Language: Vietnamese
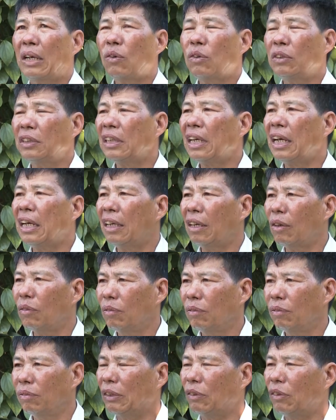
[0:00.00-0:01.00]
con rất hài lòng.
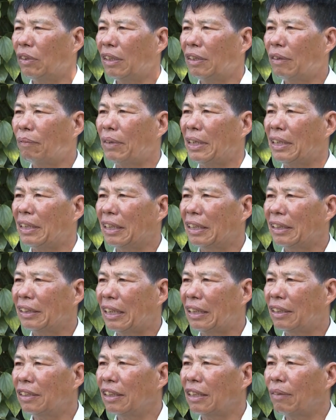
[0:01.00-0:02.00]
Có là năm nay là cái
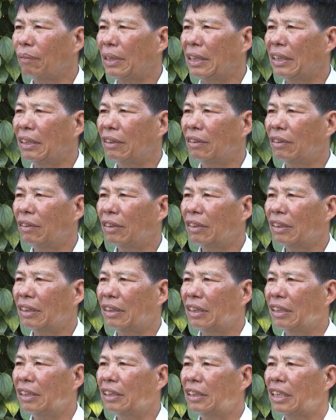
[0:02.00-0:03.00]
sản lượng năm nay là nó được
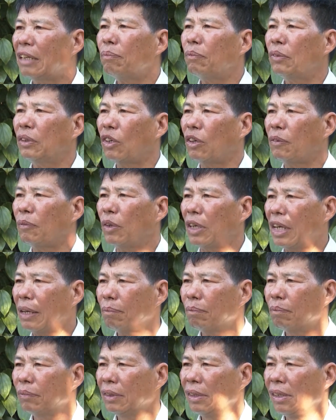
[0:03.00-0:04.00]
hơi thấp so với mỗi
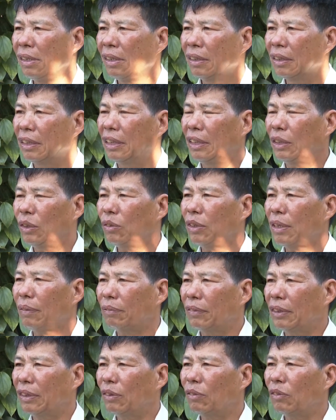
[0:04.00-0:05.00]
năm thì thu
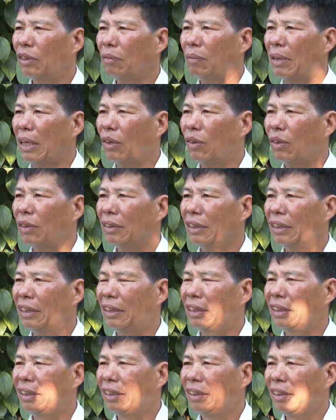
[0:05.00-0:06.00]
nhập nói chung là bà con
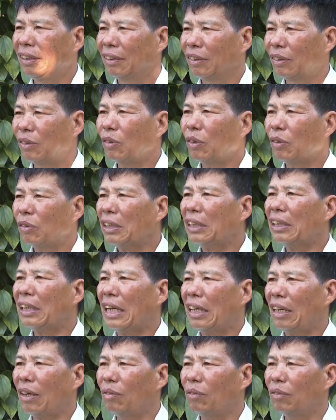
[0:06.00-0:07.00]
thì cũng cũng rất
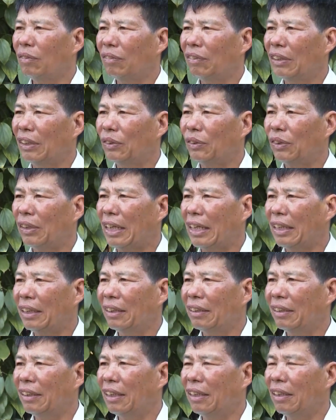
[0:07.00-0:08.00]
hài lòng về cái chuyện này
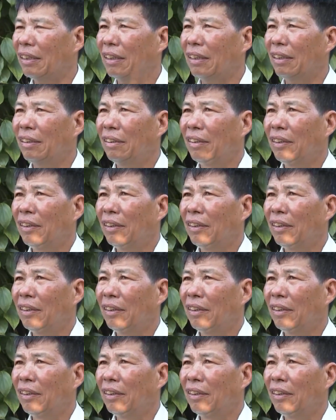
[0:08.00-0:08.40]
nên là